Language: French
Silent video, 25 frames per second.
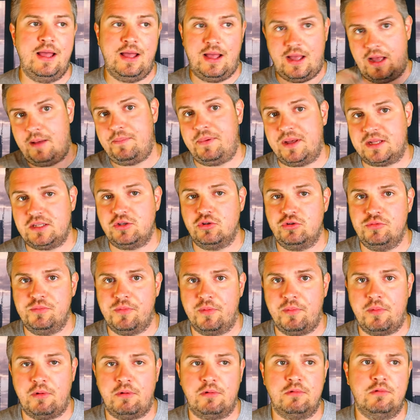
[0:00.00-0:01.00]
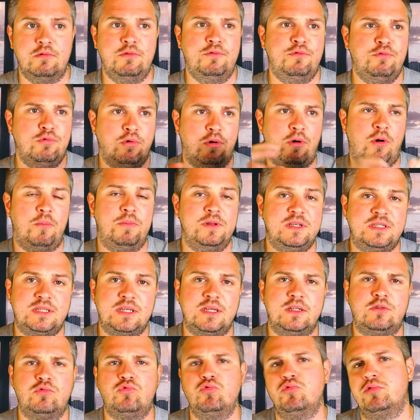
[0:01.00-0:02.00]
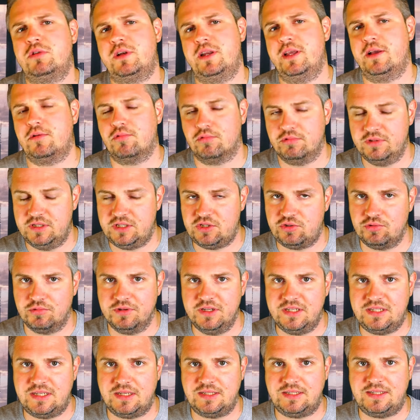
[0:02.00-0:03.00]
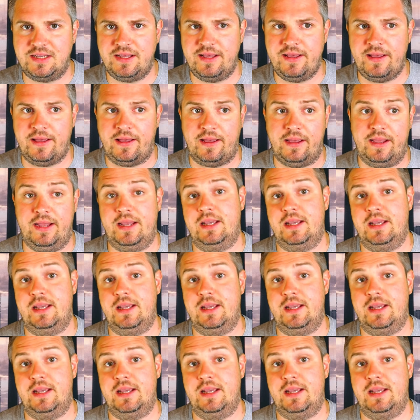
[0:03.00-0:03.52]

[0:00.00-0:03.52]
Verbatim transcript: à partir du moment où vous remplissez toutes les conditions nécessaires.